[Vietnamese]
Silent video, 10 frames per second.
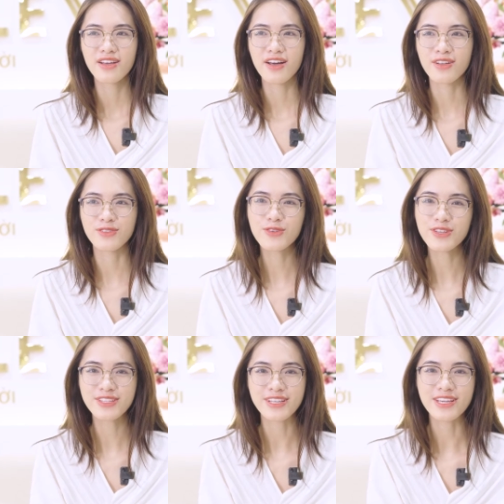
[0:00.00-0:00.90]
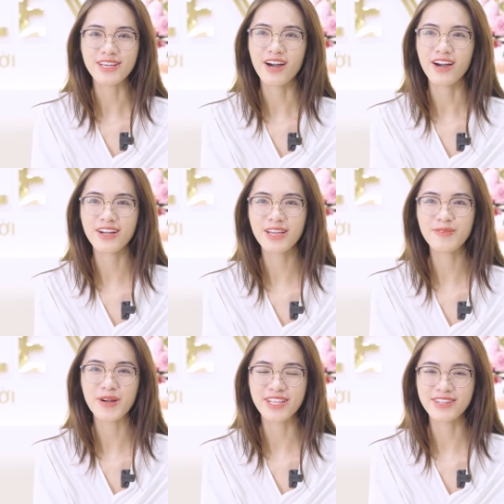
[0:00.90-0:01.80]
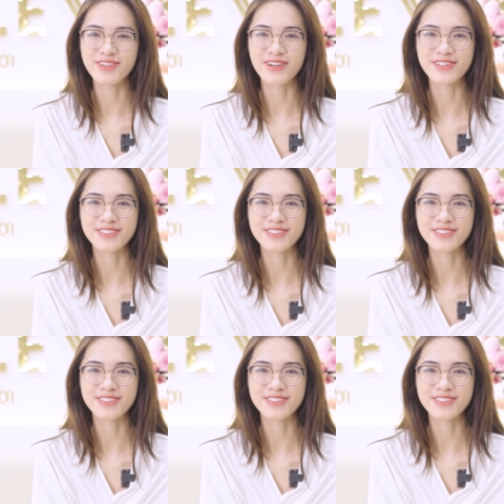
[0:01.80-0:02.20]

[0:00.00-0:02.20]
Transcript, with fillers: À, tuy nhiên thì à, khi mà nhận được